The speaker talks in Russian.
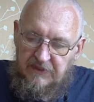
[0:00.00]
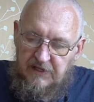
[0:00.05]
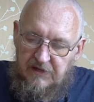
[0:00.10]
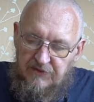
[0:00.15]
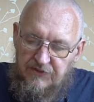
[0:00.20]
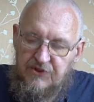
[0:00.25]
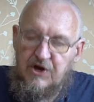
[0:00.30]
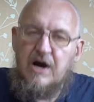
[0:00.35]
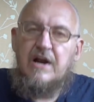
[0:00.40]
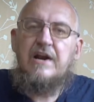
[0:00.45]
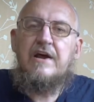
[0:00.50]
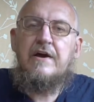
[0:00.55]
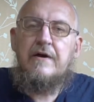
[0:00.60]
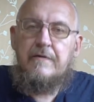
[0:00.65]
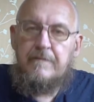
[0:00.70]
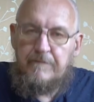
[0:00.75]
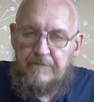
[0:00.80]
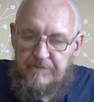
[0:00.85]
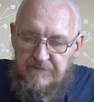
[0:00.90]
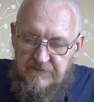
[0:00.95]

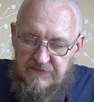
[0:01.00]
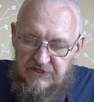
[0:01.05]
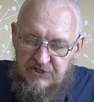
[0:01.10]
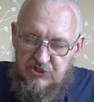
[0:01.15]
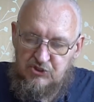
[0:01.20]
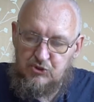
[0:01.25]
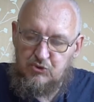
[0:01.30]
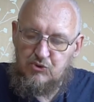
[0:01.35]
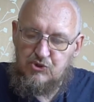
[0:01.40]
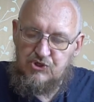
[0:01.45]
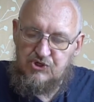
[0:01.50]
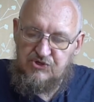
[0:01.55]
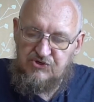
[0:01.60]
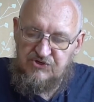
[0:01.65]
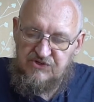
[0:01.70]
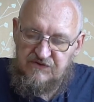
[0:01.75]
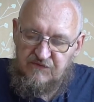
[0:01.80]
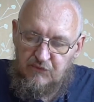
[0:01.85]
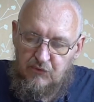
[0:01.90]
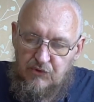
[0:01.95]
Далее не
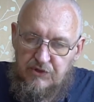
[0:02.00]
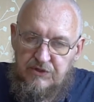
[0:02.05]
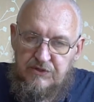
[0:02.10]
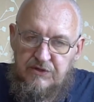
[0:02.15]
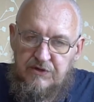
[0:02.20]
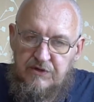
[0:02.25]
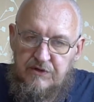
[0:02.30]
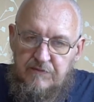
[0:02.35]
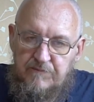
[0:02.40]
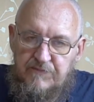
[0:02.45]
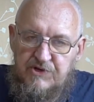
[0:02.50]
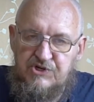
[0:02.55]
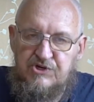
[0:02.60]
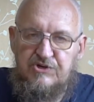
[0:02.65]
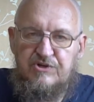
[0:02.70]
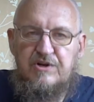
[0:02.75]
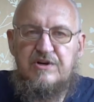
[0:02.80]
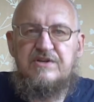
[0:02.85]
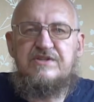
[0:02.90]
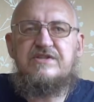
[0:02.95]
существует,
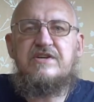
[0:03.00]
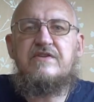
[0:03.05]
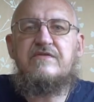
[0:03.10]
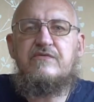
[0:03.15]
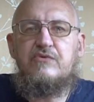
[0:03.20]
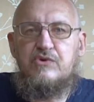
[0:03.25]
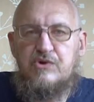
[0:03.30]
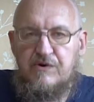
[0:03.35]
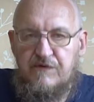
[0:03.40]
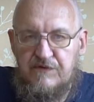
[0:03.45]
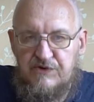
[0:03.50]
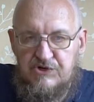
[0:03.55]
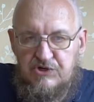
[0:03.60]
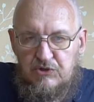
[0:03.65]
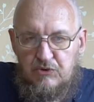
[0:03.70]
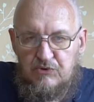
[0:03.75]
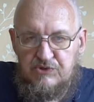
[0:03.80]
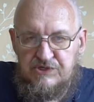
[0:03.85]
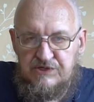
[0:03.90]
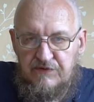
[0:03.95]
пишет Алексей Федорович
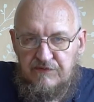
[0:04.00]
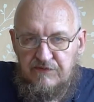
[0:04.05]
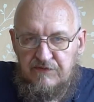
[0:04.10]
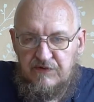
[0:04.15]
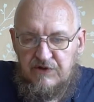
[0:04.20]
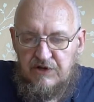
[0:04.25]
Лосев,